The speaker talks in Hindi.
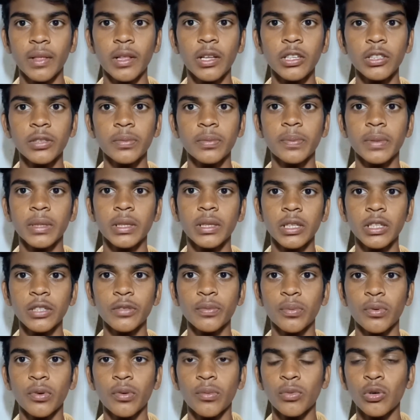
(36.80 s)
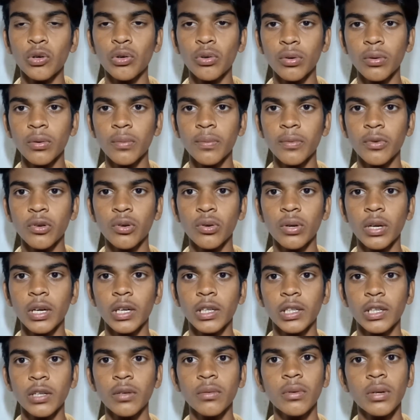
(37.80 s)
10 पे 10 प्रोमो कोड को
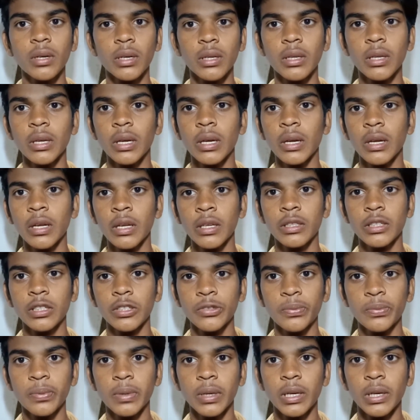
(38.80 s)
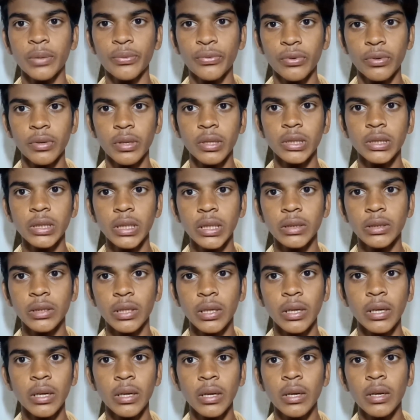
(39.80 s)
एक्टिव कर दिया है जिस प्रकार काफ़ी रिचार्ज
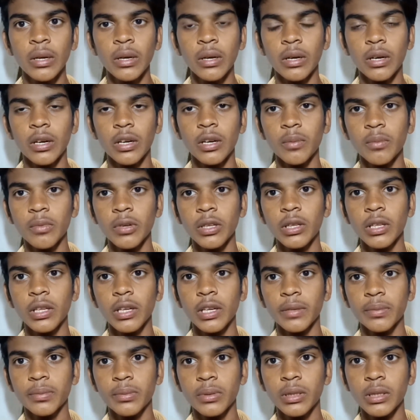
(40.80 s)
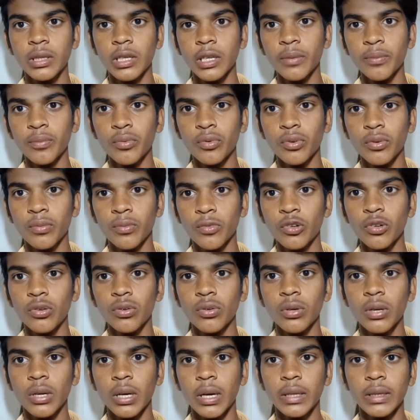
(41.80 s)
का हर मंथ एफ सी टेन प्रोमो
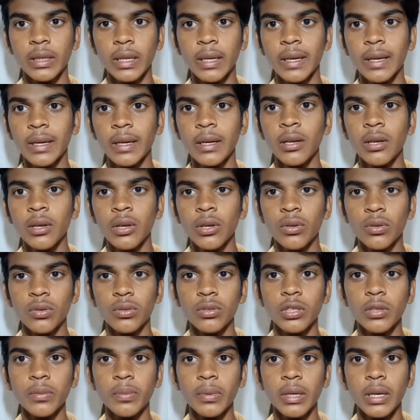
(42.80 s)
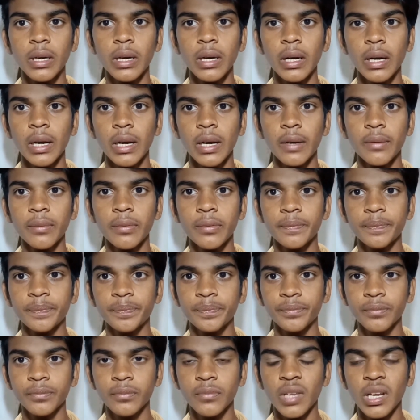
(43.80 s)
कोड आता है उसी प्रकार आप
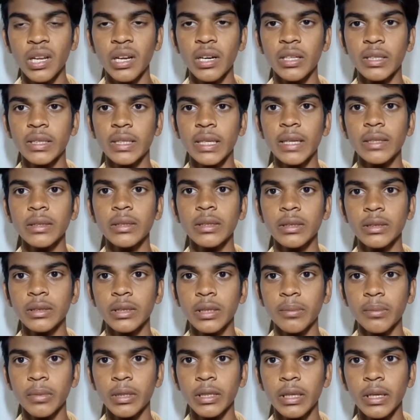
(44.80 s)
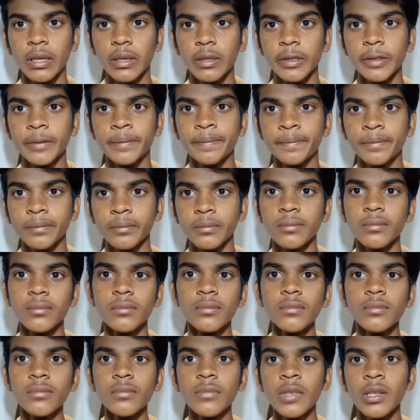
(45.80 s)
रिचार्ज सेक्शन में
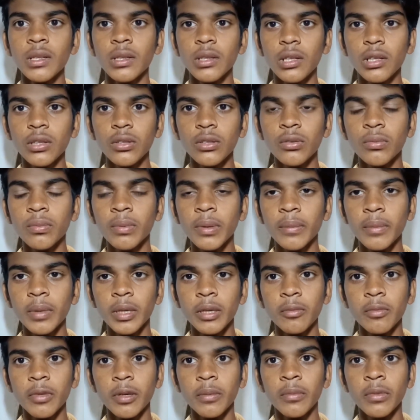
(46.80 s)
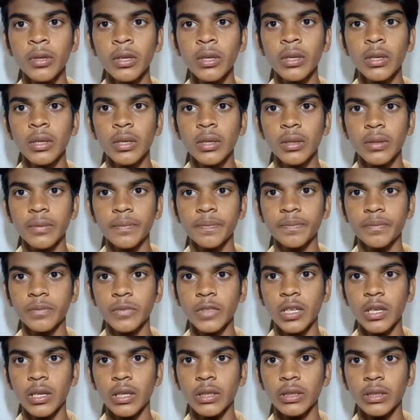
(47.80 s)
जाकर दस रुपये मिनिमम
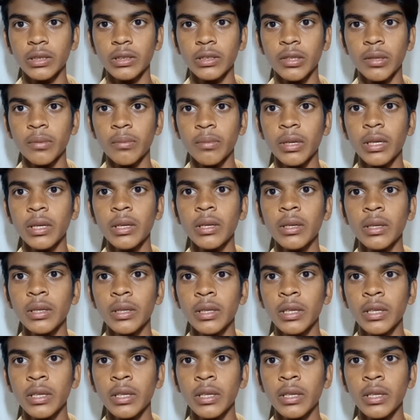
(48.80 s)
ट्रांजेक्शन में